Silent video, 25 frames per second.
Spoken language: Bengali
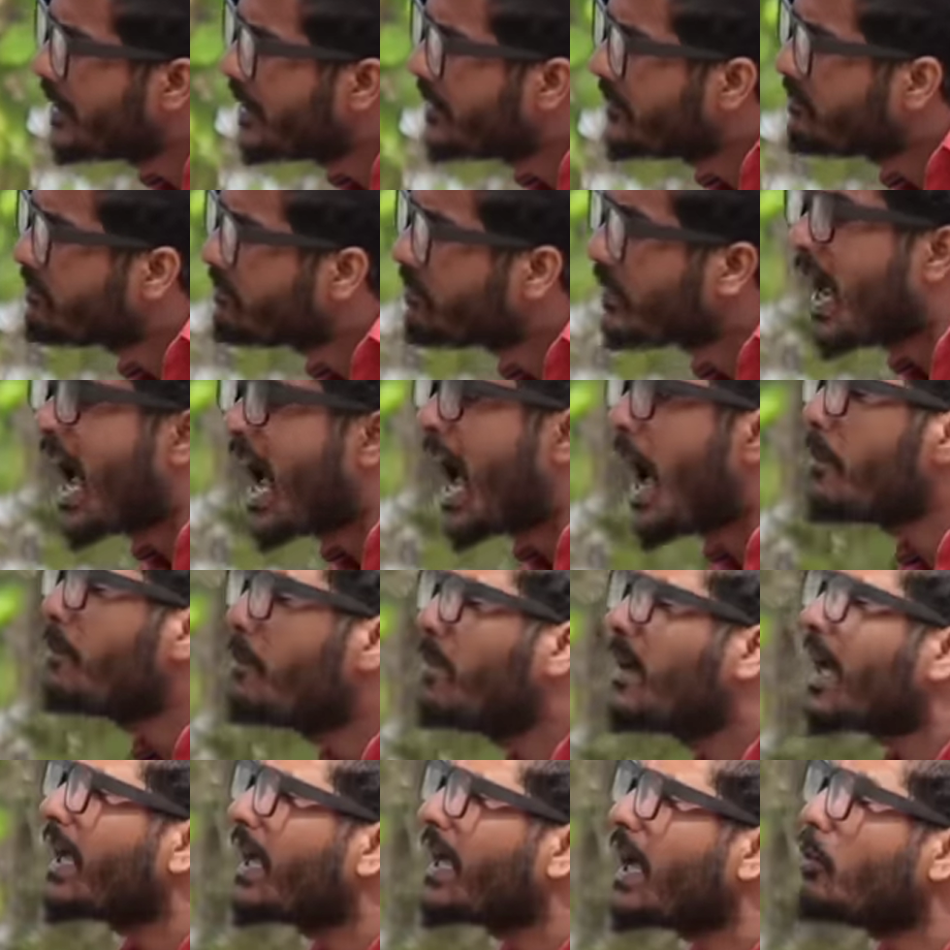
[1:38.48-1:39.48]
করলেন
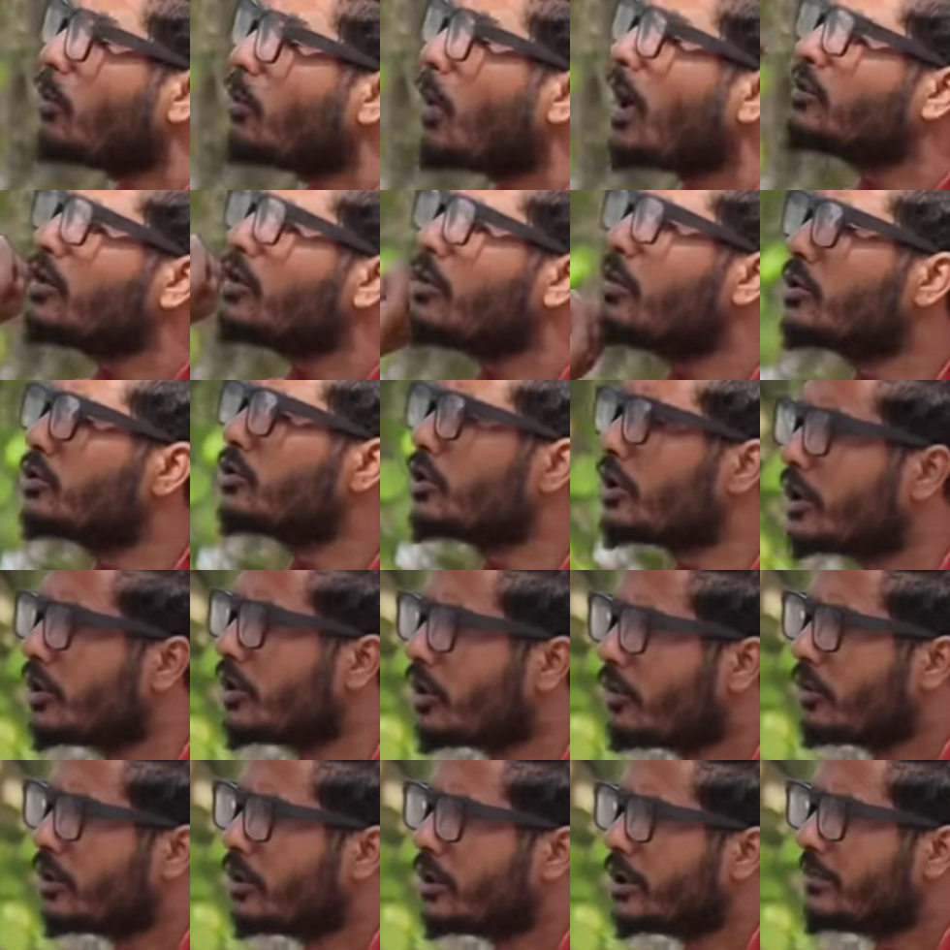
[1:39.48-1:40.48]
আপনাকে কত বছরে
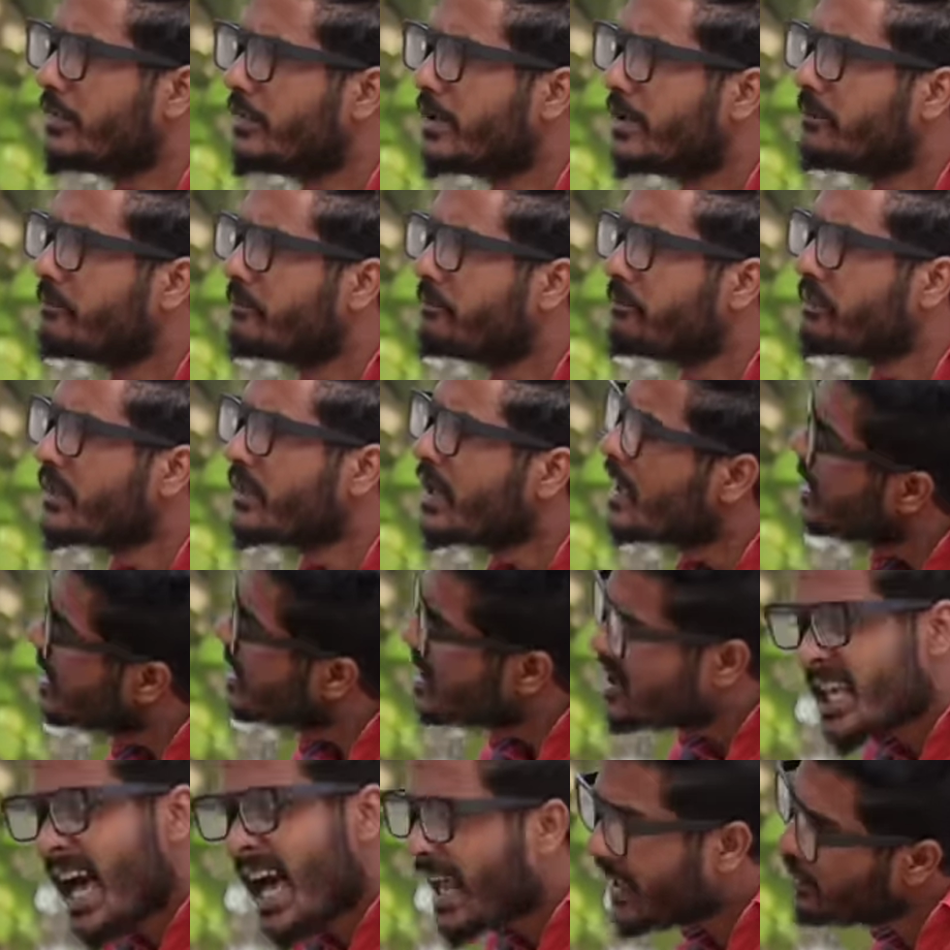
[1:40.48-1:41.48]
ডবল দেবে
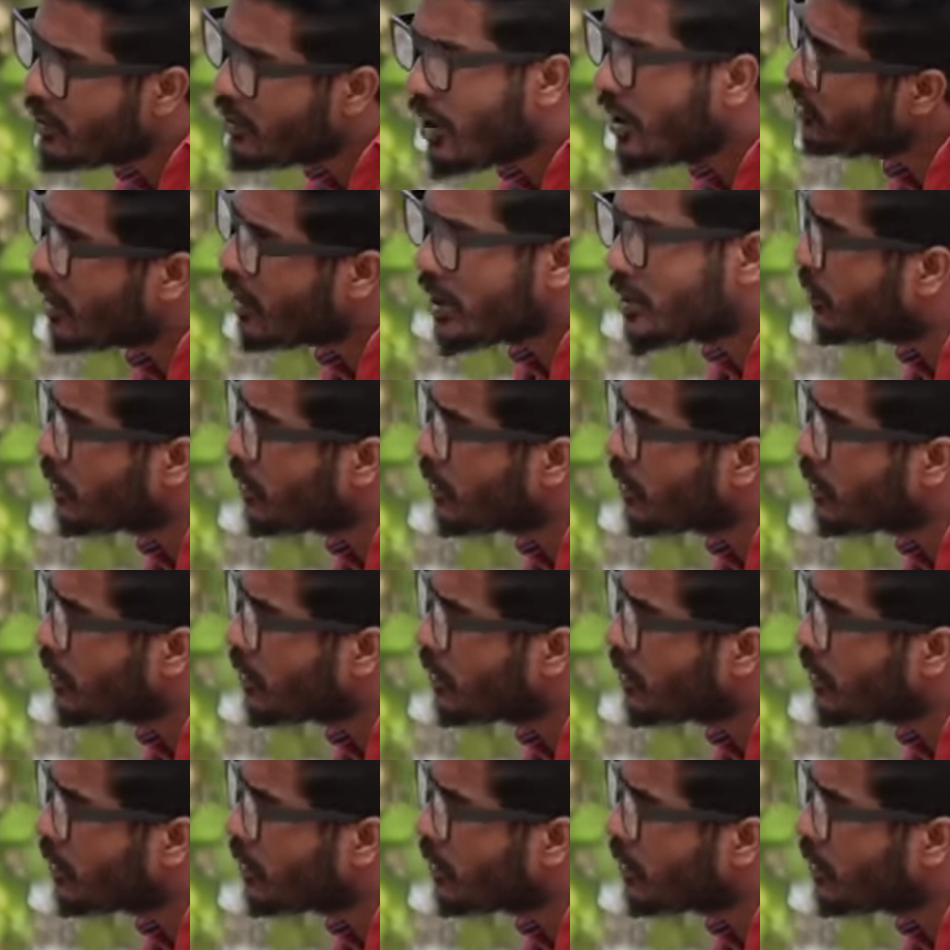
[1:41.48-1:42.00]
সাড়ে নয় দশ